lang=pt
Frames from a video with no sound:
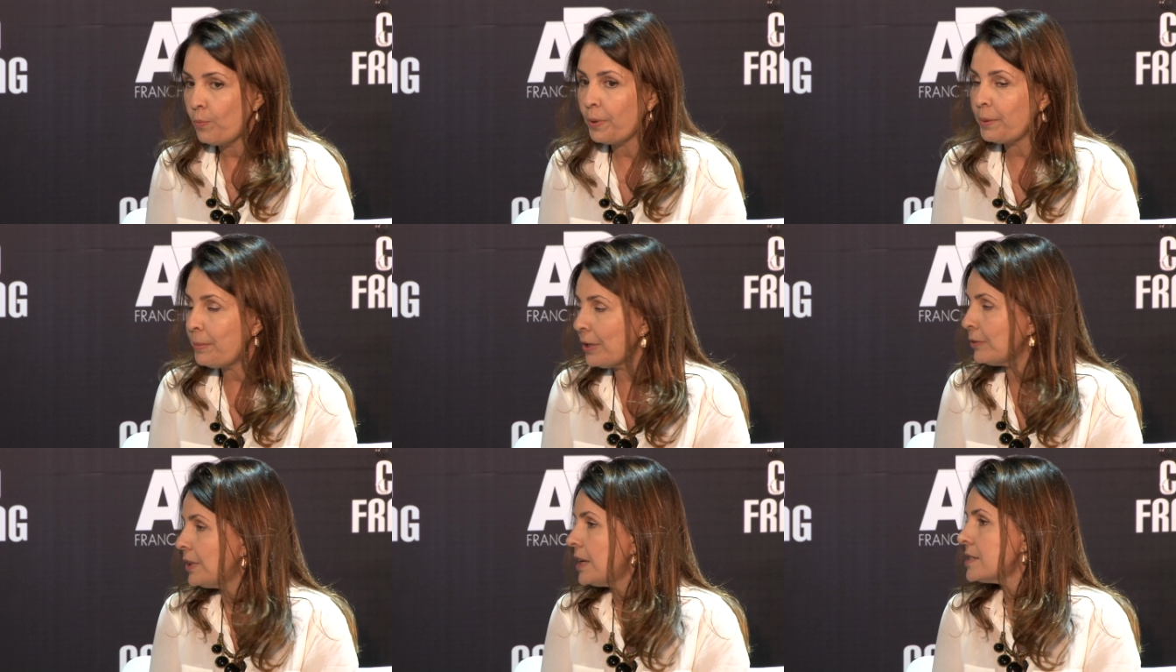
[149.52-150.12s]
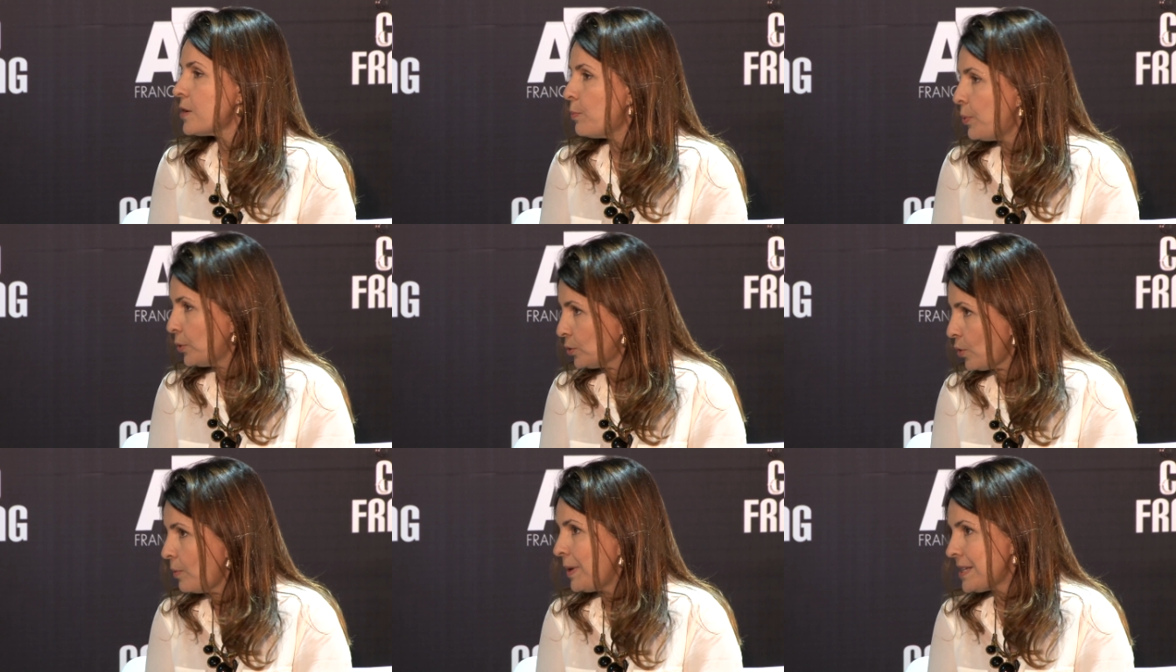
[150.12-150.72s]
O primeiro deles é o
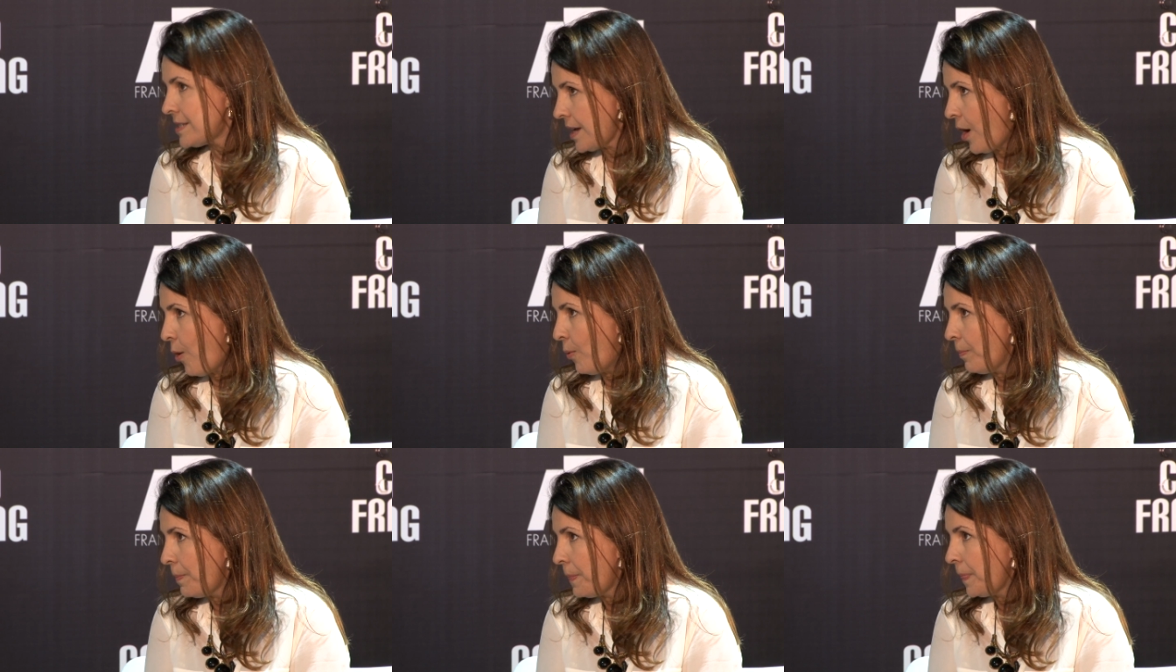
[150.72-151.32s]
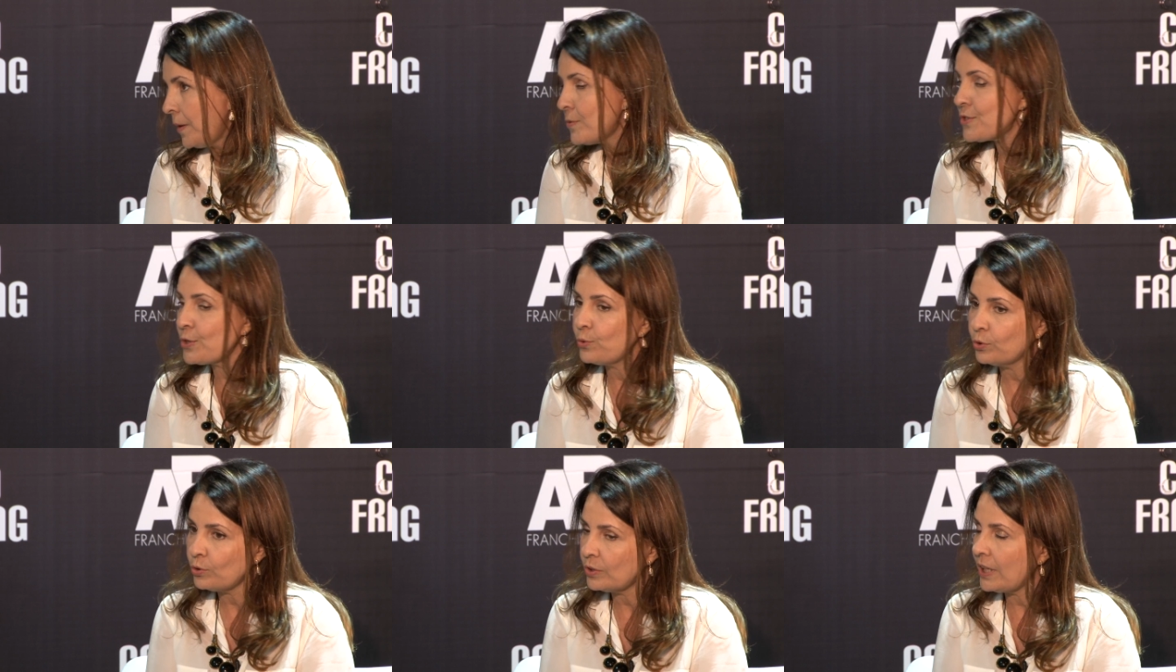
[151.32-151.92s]
ponto comercial, o
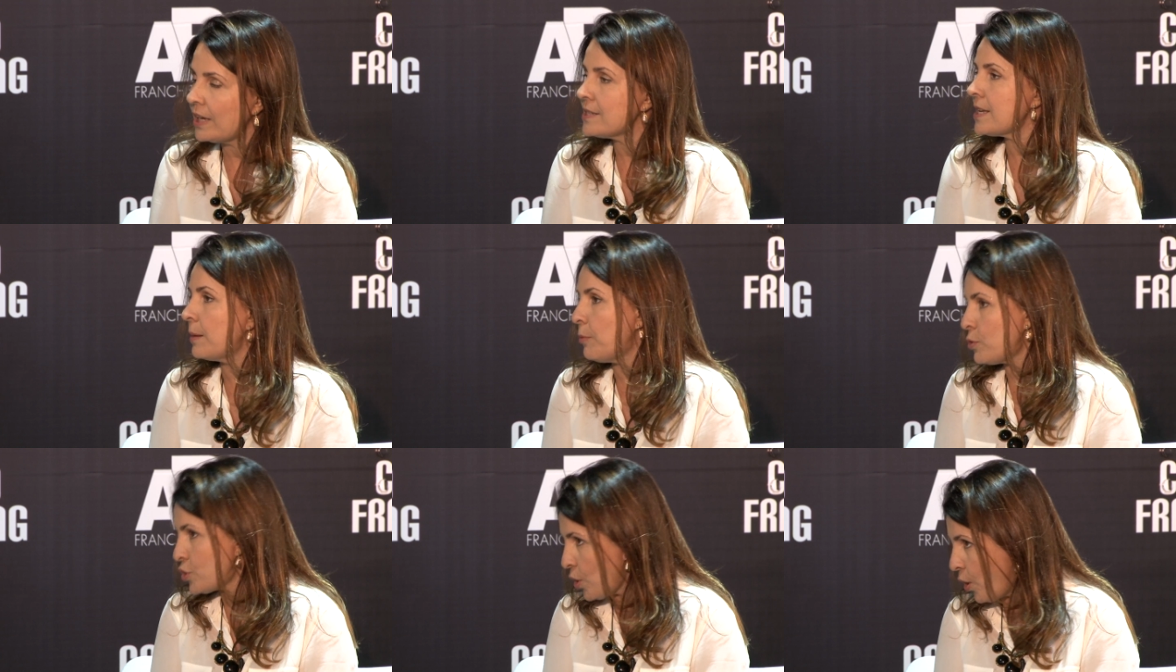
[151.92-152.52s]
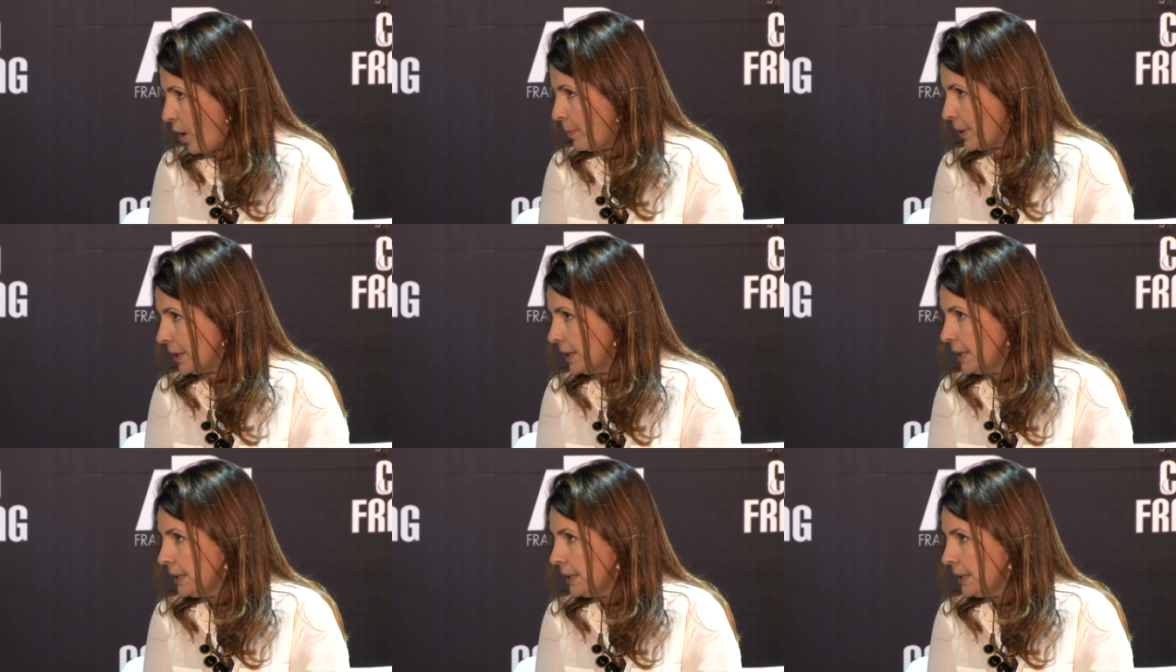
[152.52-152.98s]
segundo deles é a mão de obra.